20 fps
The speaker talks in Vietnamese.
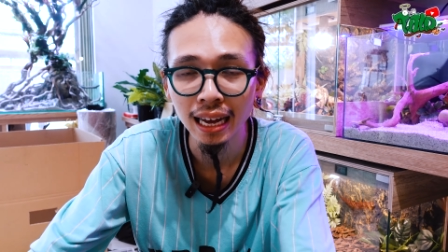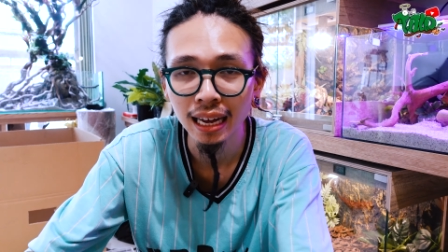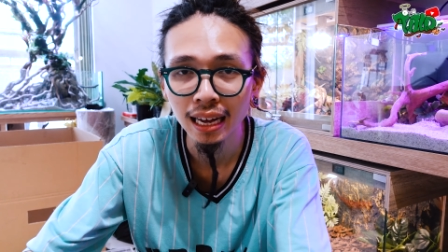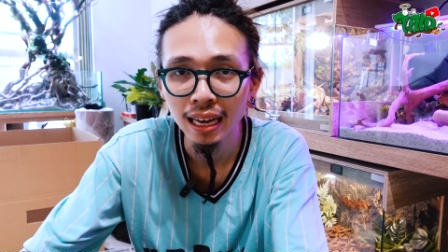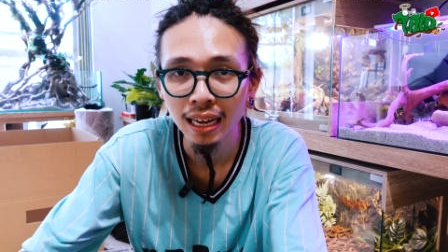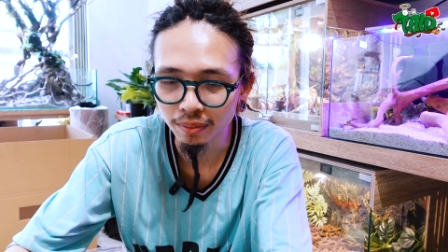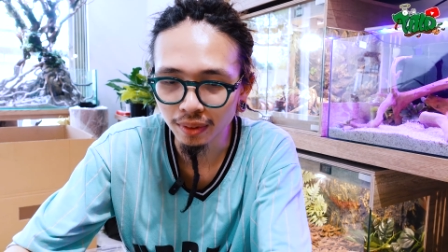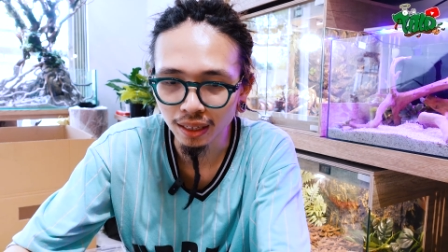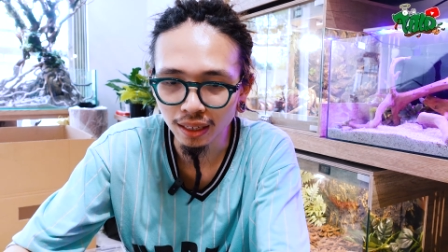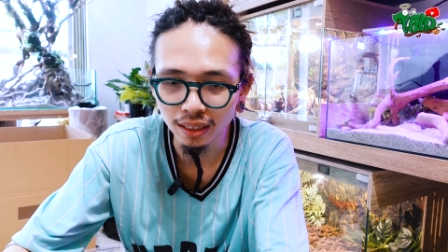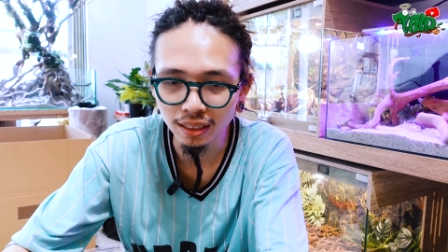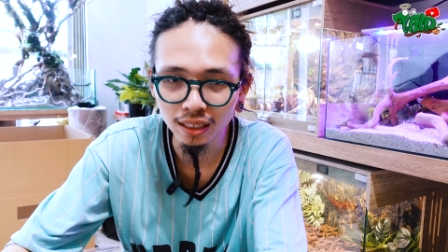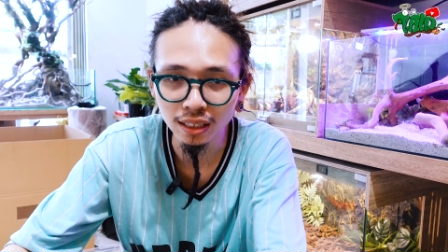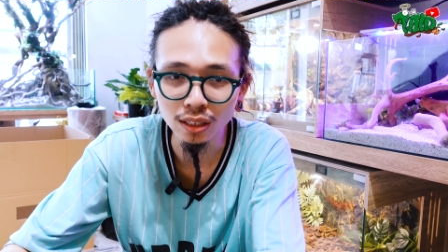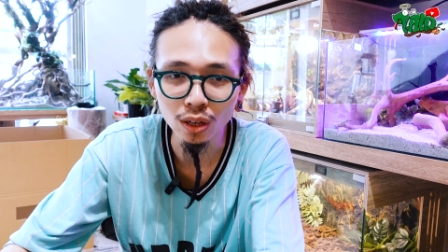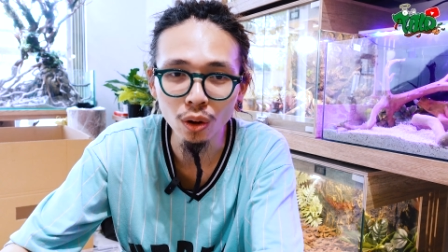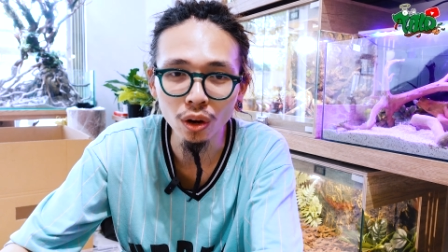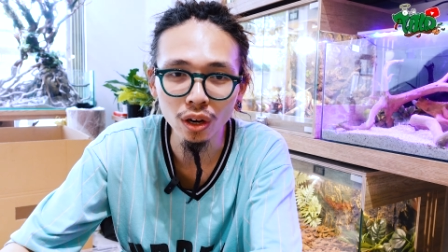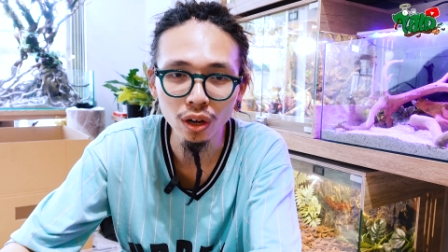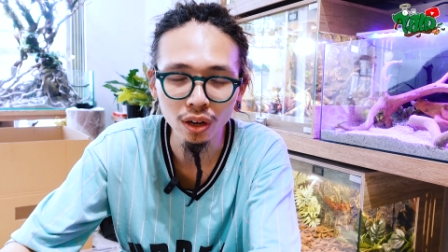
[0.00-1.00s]
Anh em
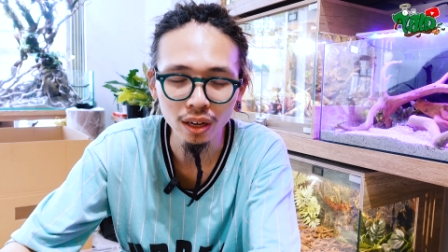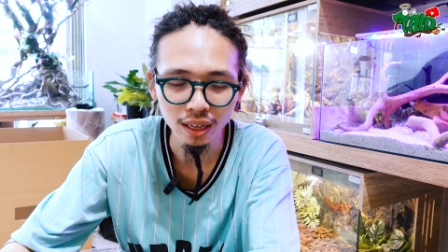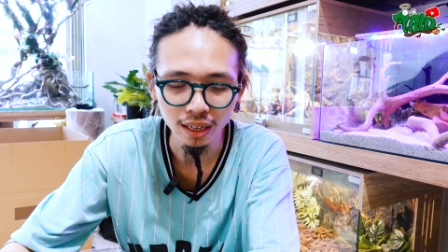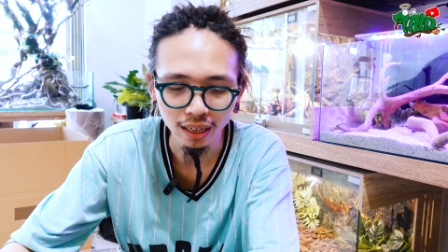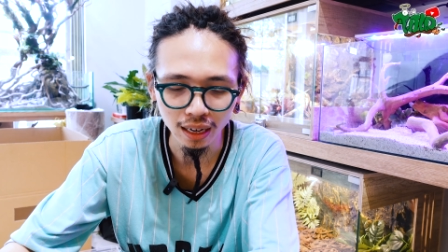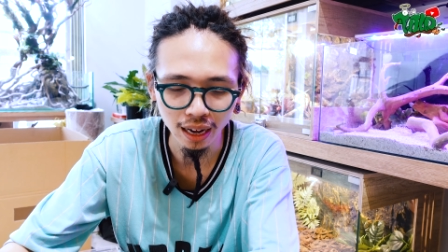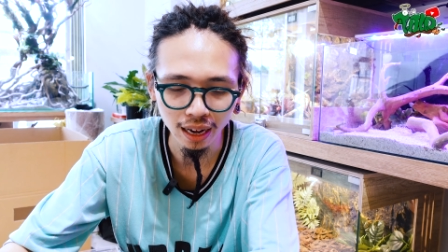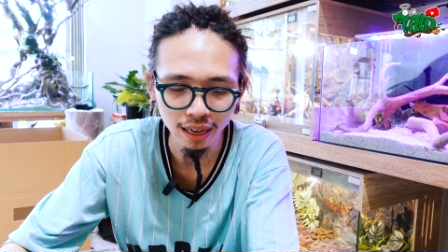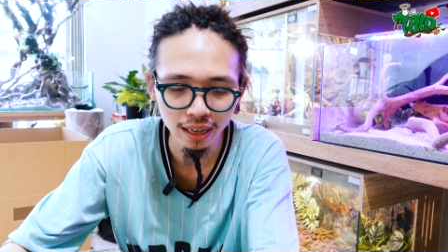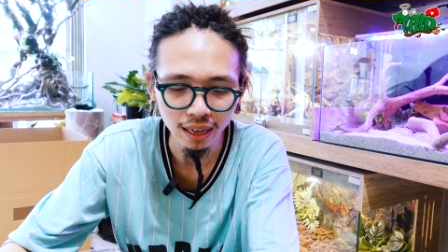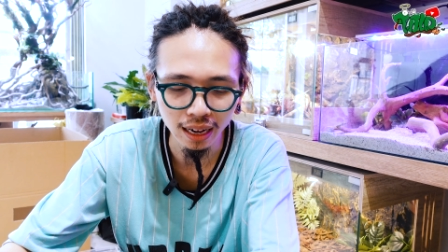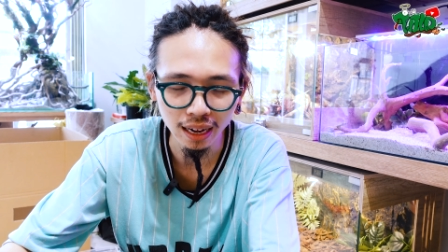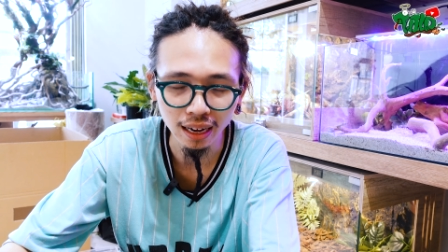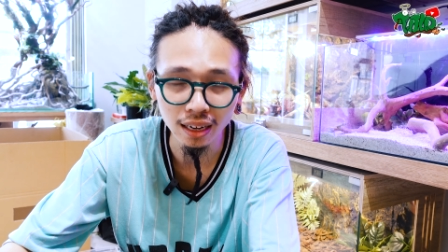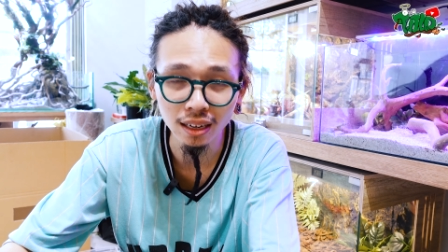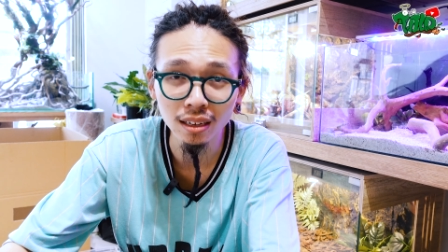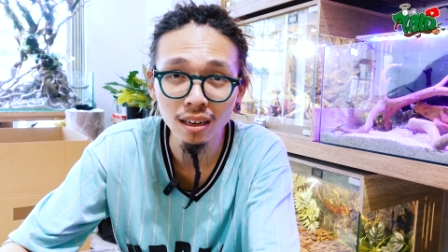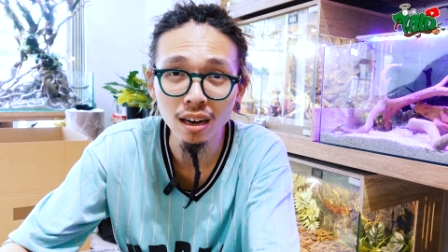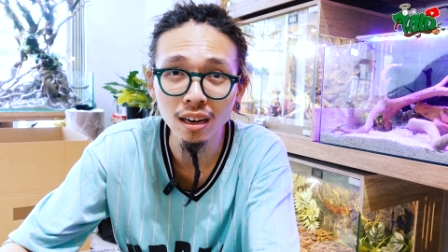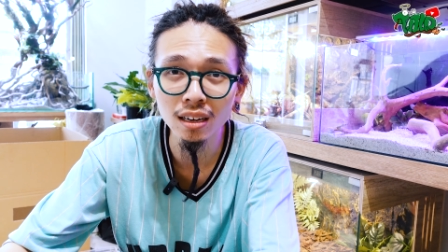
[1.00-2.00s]
như tôi thôi, đấy
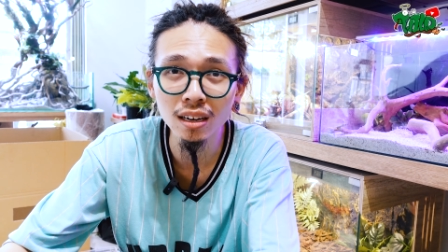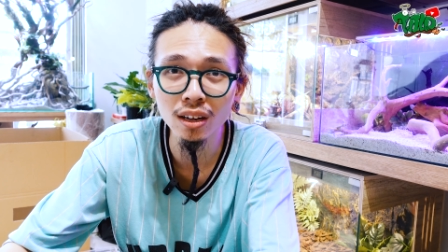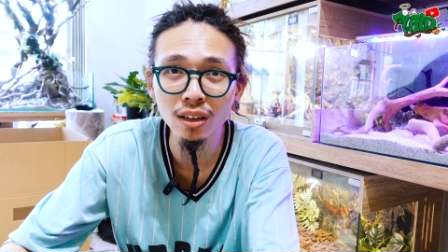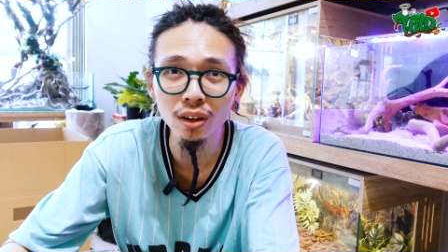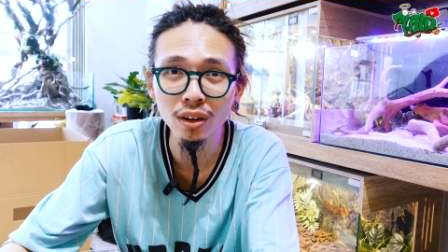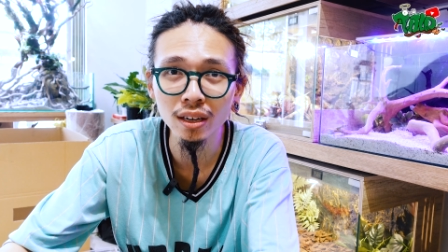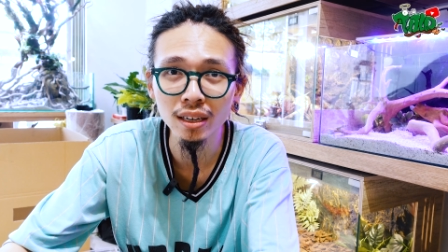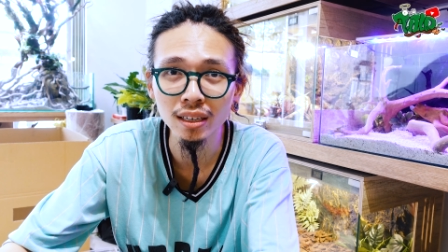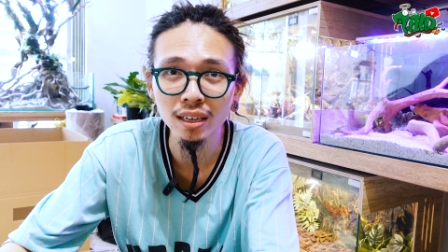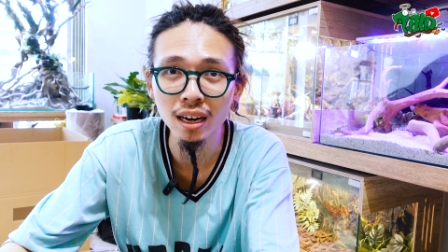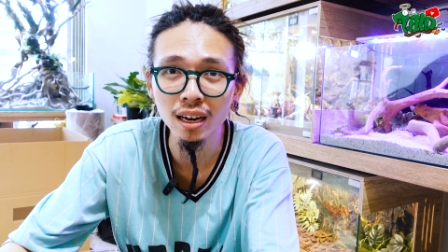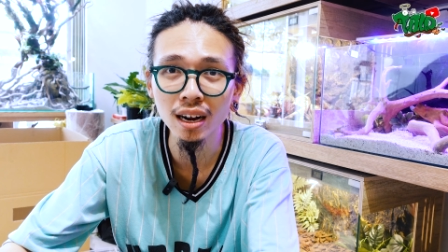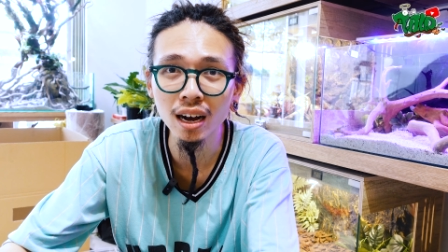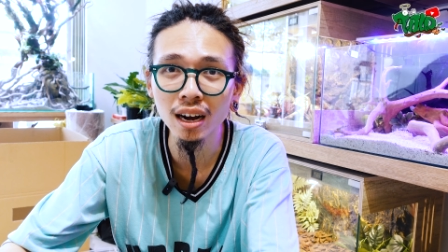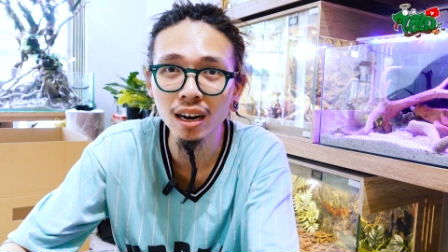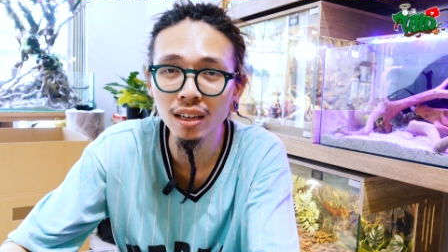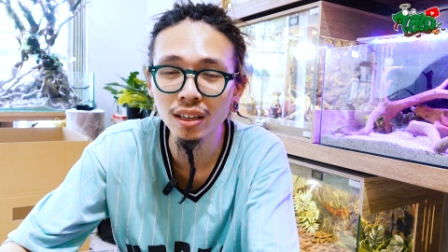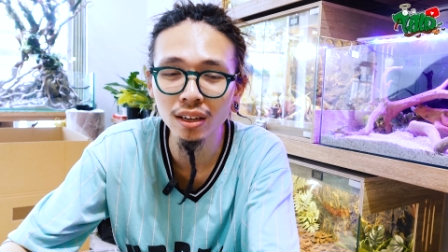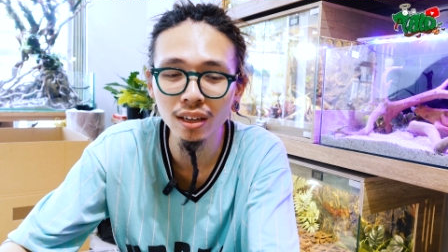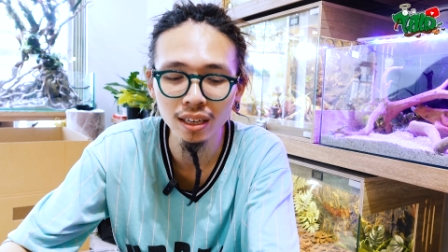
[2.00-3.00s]
là hứng nó thôi, đỡ
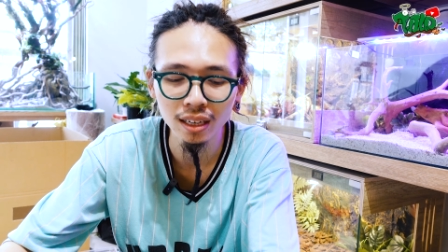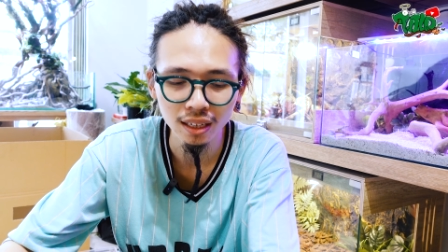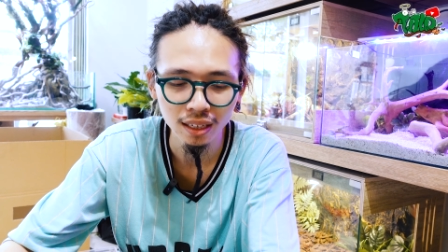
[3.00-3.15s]
nó